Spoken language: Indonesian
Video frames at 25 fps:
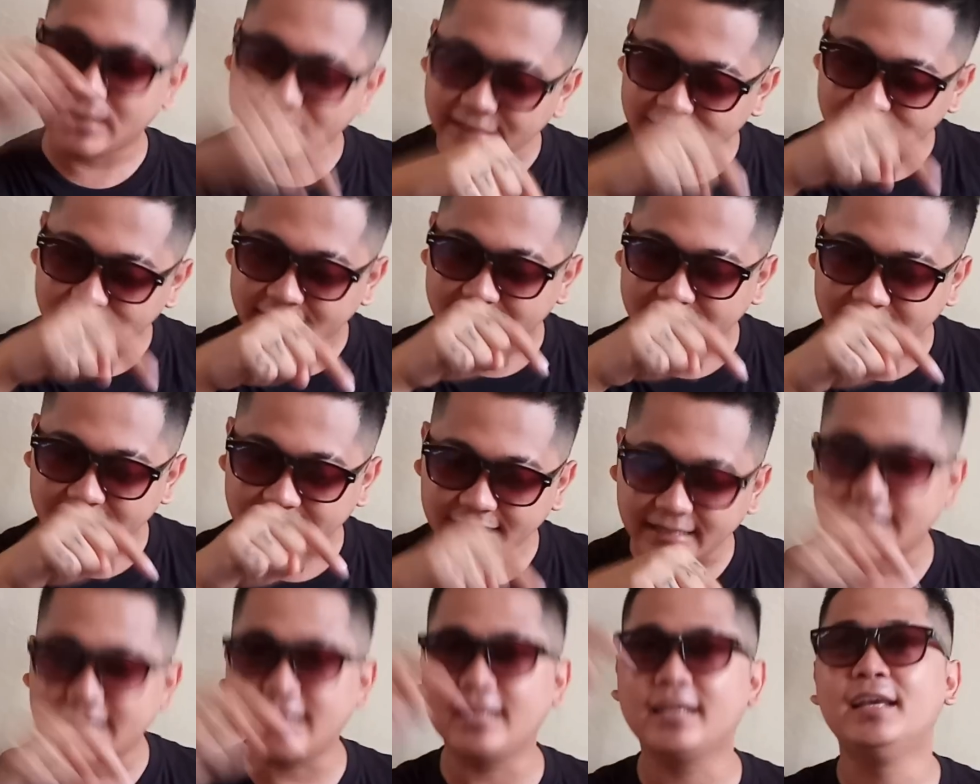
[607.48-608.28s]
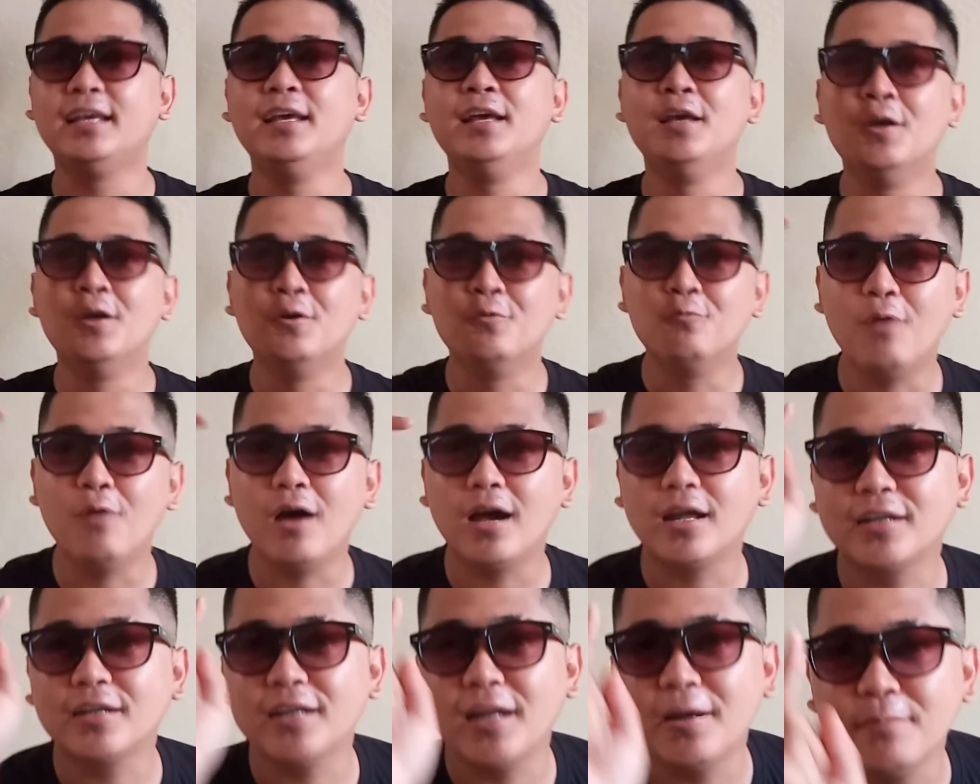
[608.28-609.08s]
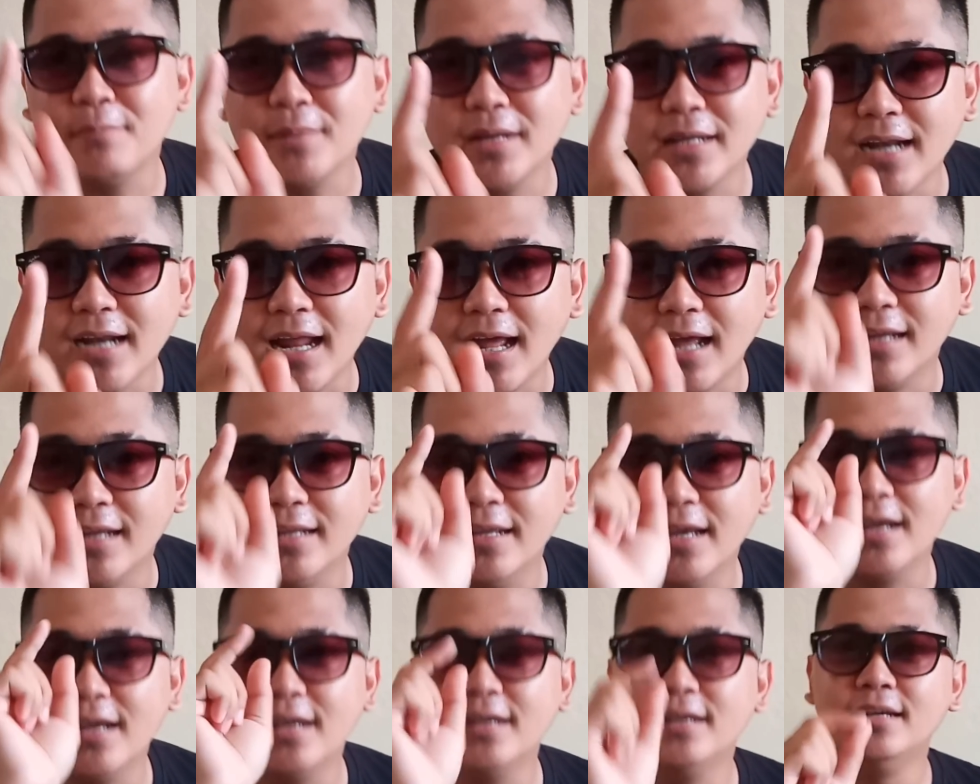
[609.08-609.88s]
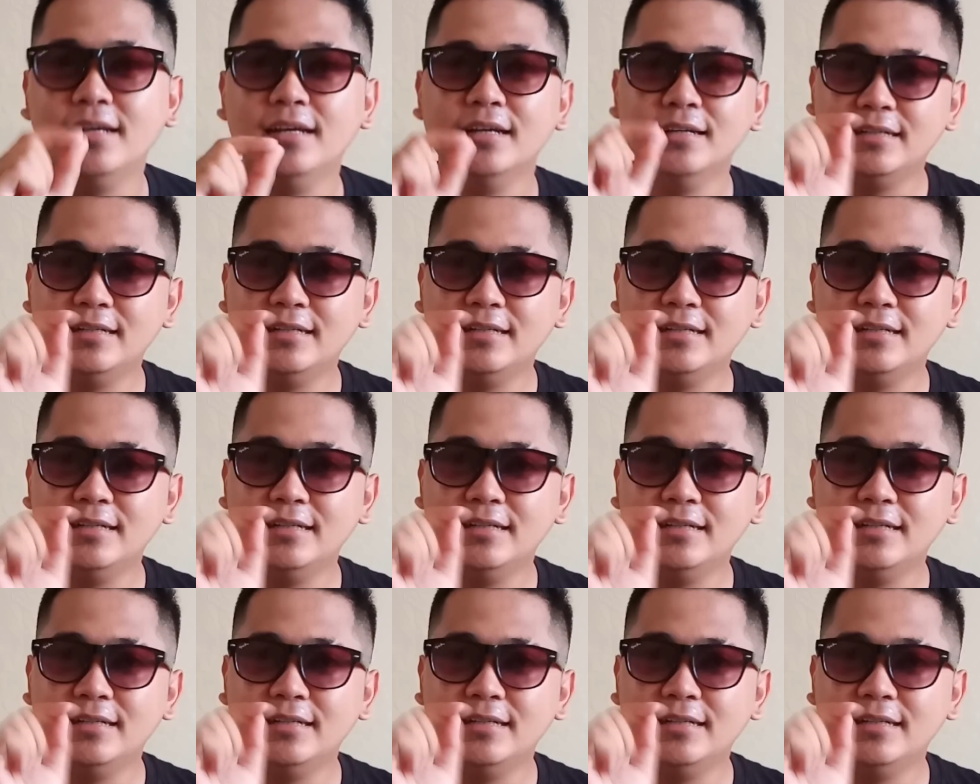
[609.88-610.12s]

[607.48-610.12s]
klik klik klik klik, klik warna merah ya